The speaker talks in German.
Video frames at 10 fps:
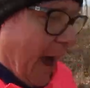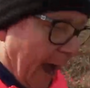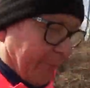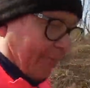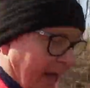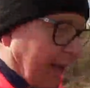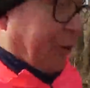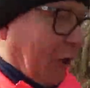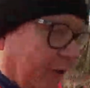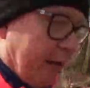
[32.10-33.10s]

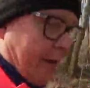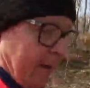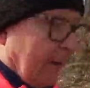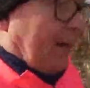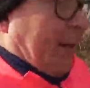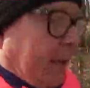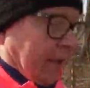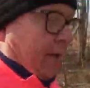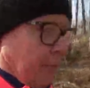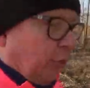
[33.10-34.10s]
Marathon
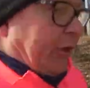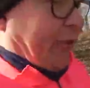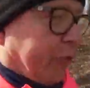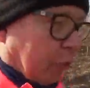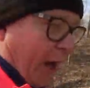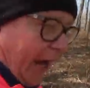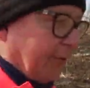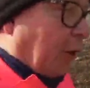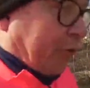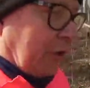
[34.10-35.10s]
wo ich versuche
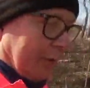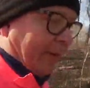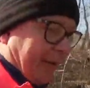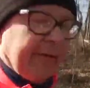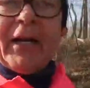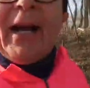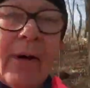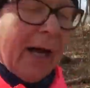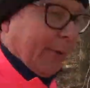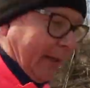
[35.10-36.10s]
1000 Kilometer mit der
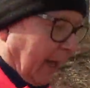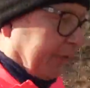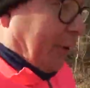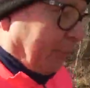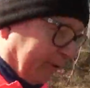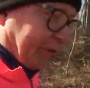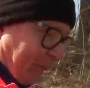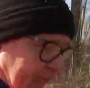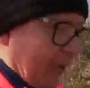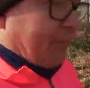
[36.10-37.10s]
Kamera begleitet bis
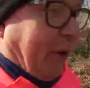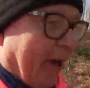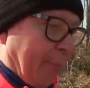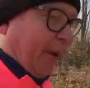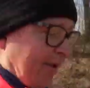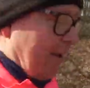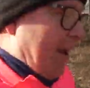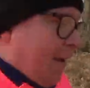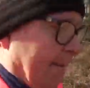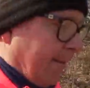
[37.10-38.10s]
zum 7. April
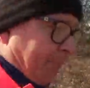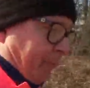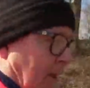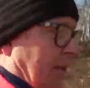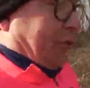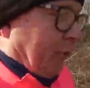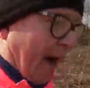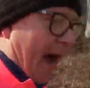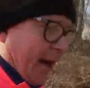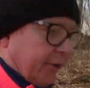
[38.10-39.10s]
zum
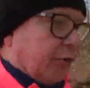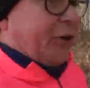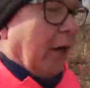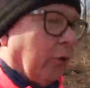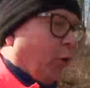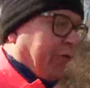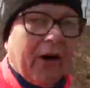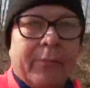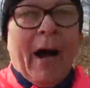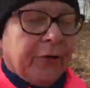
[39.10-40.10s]
HJ
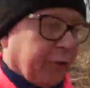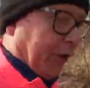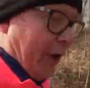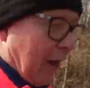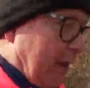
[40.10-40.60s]
Hannover Marathon